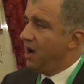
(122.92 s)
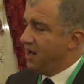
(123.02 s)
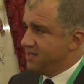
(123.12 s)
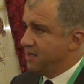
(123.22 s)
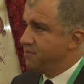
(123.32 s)

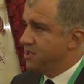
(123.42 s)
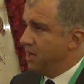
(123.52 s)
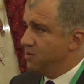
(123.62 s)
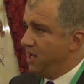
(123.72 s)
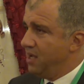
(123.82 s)
على حساب
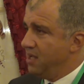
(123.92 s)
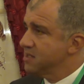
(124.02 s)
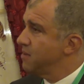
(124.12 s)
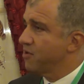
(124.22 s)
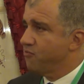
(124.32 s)
الدوله
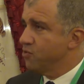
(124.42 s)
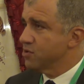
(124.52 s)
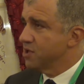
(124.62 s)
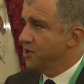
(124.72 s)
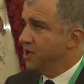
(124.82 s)
ده مرفوض
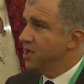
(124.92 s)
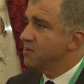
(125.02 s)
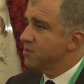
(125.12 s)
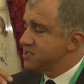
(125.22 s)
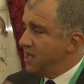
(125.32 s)

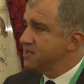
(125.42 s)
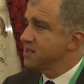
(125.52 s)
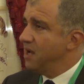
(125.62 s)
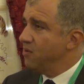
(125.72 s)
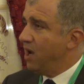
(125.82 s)
مصلحه
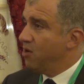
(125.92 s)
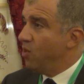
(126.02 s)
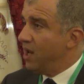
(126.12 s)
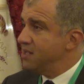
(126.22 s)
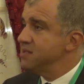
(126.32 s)
الدوله
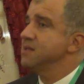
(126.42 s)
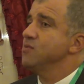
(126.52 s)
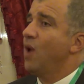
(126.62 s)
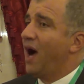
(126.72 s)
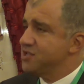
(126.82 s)
اولا
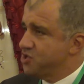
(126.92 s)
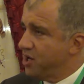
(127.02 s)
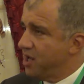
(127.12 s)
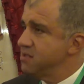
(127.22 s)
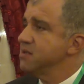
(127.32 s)

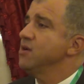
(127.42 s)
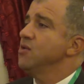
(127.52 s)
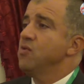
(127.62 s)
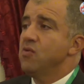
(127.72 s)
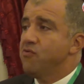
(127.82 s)
وعاشرا
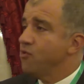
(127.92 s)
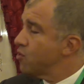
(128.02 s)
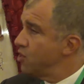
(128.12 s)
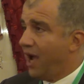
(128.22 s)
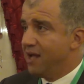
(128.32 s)
فوق
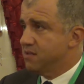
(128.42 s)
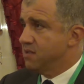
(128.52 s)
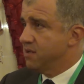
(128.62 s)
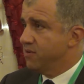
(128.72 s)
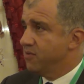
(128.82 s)
كل حد
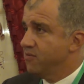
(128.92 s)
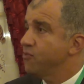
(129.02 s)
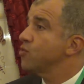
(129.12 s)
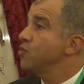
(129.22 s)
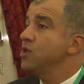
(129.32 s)

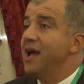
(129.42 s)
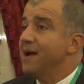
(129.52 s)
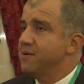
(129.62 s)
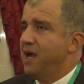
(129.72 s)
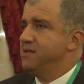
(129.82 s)
فوق كل
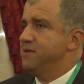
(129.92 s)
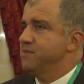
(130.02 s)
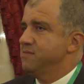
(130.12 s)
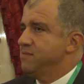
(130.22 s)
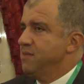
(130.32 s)
يعني
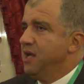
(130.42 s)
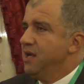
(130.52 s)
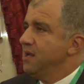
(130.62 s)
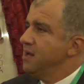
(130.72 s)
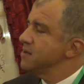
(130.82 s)

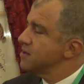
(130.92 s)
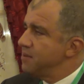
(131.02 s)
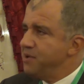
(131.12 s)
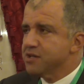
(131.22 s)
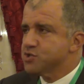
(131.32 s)

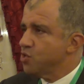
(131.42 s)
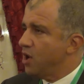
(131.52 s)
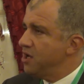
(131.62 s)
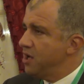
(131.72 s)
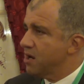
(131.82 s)
كبير
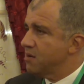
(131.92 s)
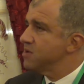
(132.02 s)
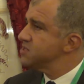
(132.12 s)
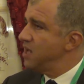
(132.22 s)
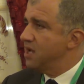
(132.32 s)
صغير
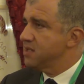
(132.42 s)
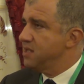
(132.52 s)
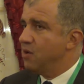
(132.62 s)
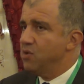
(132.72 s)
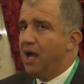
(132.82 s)
مصلحه
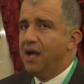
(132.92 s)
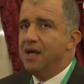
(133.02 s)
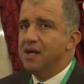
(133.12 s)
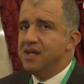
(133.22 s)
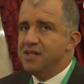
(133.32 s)
الدوله
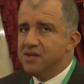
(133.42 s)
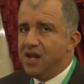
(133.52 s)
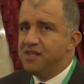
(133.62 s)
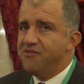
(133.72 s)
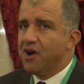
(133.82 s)
لان
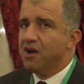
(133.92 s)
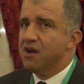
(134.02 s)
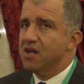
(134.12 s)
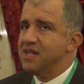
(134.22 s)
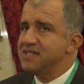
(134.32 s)
دلوقتي في
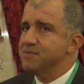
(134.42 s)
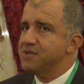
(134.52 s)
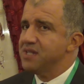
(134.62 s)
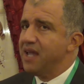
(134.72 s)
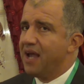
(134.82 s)
قرارات لازم
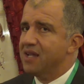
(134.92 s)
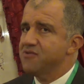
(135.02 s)
تتاخد